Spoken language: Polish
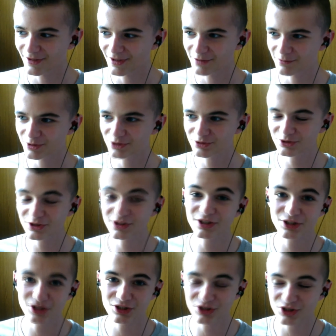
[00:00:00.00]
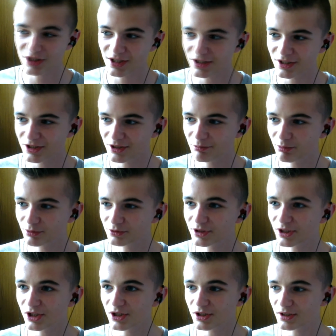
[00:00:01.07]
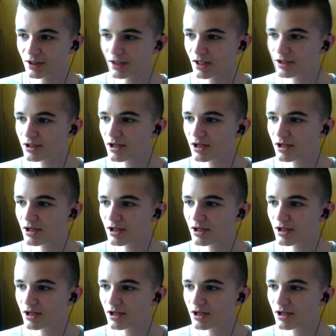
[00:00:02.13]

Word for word: Przez to nie da się tak. strzelać i po prostu tak się nie da grać.